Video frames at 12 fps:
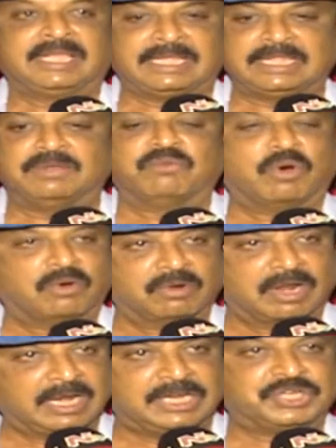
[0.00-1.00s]
ఇది
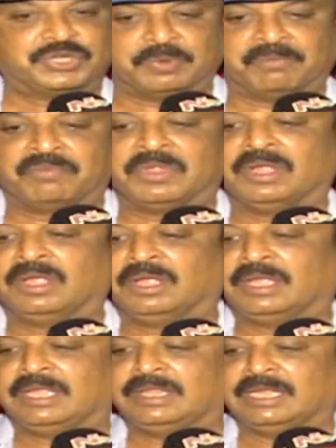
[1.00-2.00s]
ఓవరాల్ ఇష్యూ
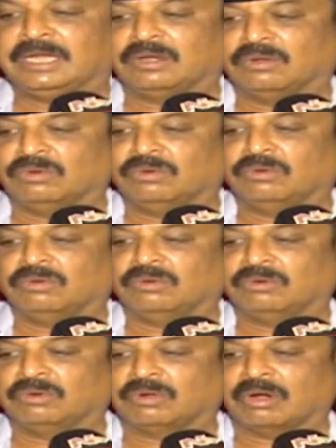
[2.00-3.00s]
దీంట్లో
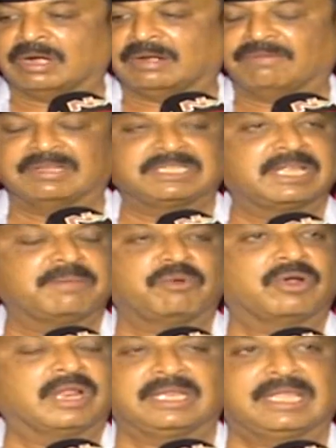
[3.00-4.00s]
కాంట్రవర్సీకి
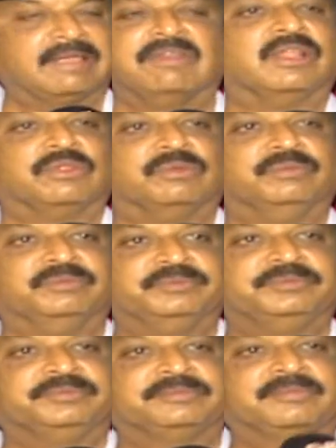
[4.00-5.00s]
పోవడానికి ఏమి లేదు
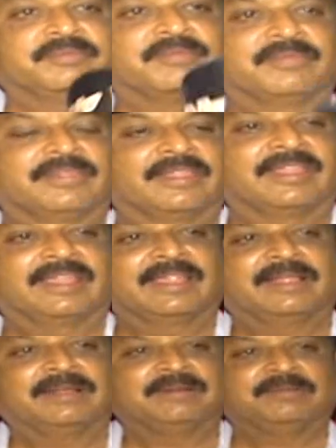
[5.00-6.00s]
అంటే మీ
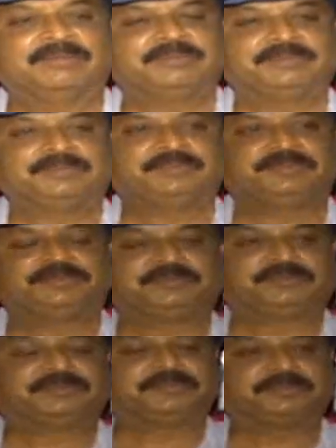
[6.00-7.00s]
కుమారుడు
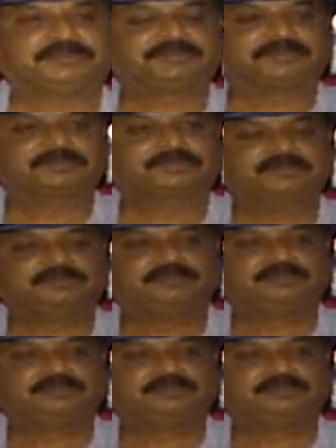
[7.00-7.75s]
తర్వాత సాయి ఇద్దరు కలిసి కూడా